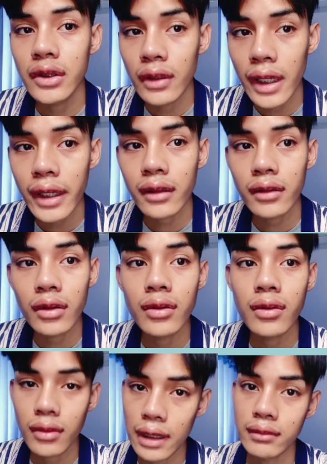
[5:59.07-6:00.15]
ดูเล็กลง
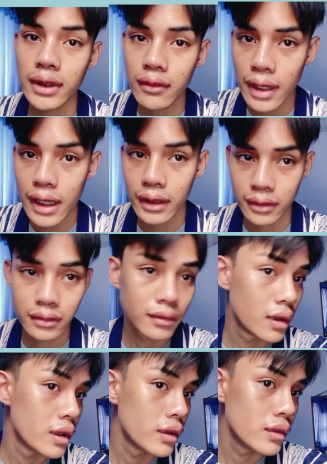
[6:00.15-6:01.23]
กว่าเมื่อวาน
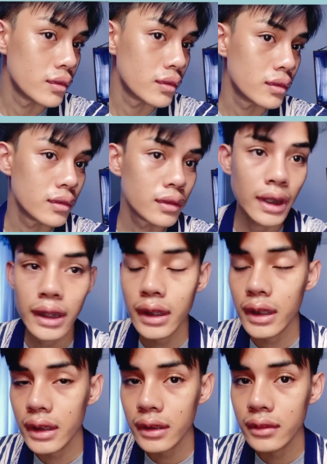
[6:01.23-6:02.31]
อยู่นิด
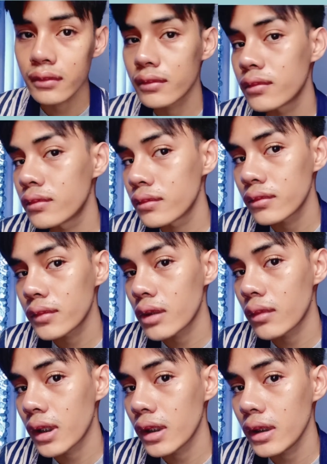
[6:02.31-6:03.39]
นึงป
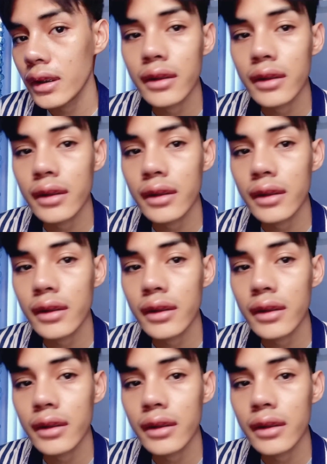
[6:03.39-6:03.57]
ระมาณนี้